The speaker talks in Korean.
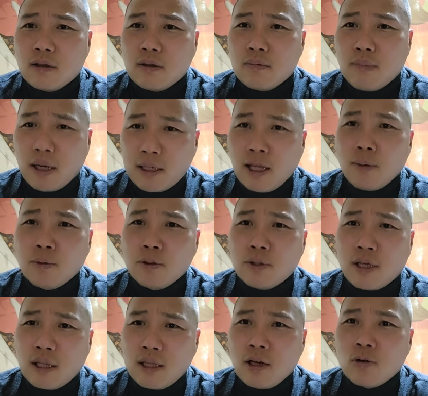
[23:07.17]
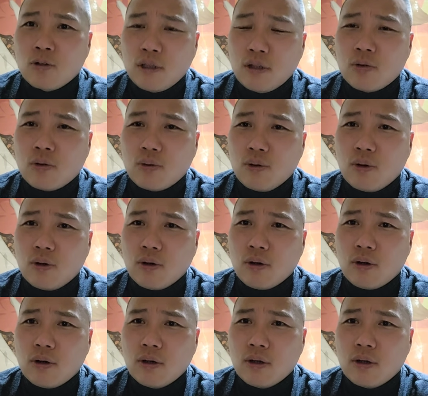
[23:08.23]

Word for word: 말 타면서 개들하고 뛰어놀고